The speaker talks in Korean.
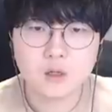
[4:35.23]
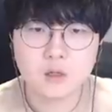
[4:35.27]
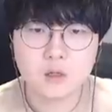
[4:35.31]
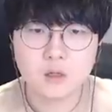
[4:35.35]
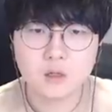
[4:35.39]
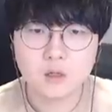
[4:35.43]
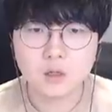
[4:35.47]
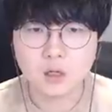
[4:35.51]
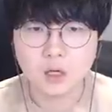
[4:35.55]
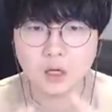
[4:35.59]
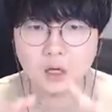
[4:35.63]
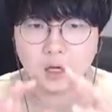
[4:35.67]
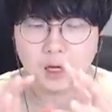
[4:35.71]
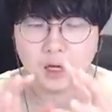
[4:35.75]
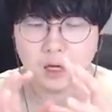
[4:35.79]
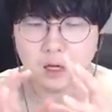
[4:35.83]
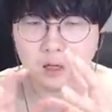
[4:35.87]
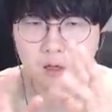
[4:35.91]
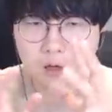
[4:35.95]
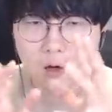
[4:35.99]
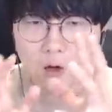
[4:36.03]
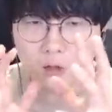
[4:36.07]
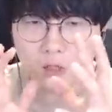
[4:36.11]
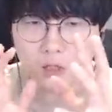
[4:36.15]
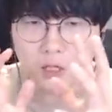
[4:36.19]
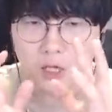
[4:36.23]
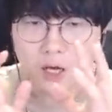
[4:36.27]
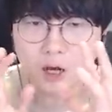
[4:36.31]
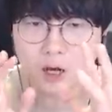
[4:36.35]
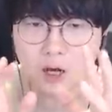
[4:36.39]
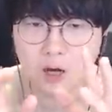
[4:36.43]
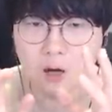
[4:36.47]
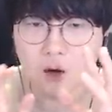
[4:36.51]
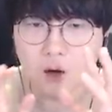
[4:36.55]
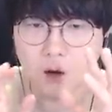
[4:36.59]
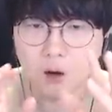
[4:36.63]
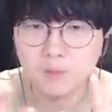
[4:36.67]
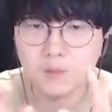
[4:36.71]
이렇게 형태가
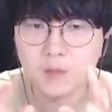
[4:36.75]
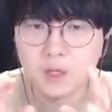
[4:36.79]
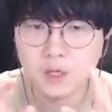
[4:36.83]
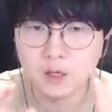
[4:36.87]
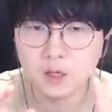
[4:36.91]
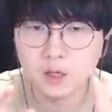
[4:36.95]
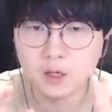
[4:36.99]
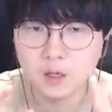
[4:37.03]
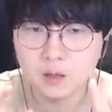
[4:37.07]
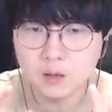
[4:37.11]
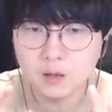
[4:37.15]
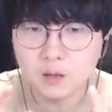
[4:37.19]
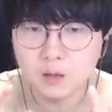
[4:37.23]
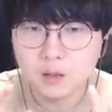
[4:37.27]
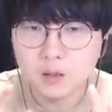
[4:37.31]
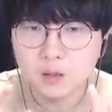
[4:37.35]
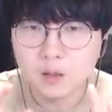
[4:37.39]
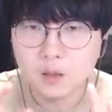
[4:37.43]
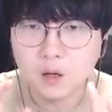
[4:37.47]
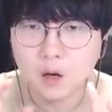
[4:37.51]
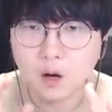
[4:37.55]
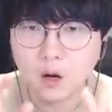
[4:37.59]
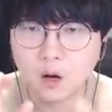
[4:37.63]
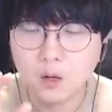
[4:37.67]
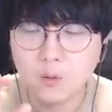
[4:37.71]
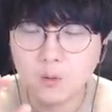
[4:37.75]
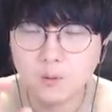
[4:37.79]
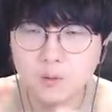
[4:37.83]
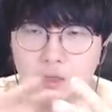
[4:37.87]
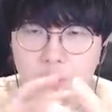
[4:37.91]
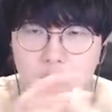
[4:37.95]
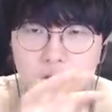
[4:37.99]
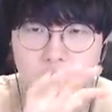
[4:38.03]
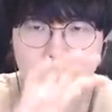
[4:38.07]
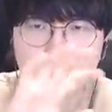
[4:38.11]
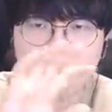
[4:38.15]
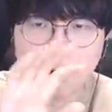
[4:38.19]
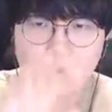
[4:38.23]
없는
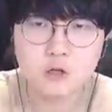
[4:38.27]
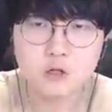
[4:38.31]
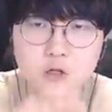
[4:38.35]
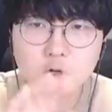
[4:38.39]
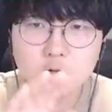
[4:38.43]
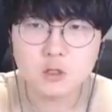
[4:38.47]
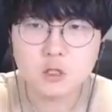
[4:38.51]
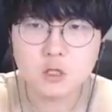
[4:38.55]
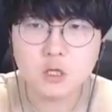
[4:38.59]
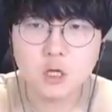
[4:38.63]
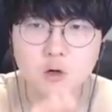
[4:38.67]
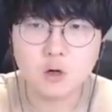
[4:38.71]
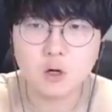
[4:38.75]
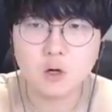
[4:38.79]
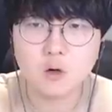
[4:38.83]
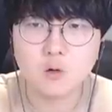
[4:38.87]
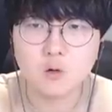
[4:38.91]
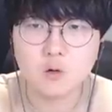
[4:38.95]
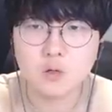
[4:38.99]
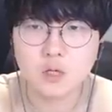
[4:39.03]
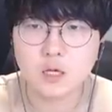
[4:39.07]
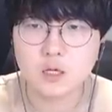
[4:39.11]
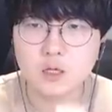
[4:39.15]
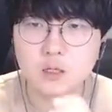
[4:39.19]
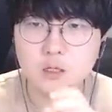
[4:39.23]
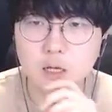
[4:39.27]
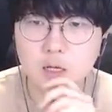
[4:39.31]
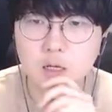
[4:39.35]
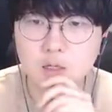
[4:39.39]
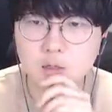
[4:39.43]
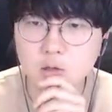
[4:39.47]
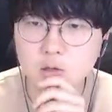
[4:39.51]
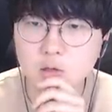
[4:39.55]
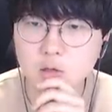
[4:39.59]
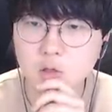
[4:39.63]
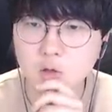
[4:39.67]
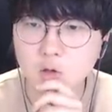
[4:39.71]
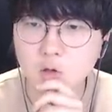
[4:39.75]
검은 결정체라고 얘기를
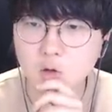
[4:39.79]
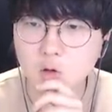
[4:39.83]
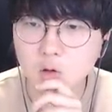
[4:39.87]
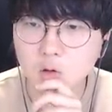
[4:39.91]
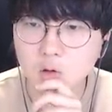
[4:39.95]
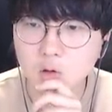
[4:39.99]
했었어요.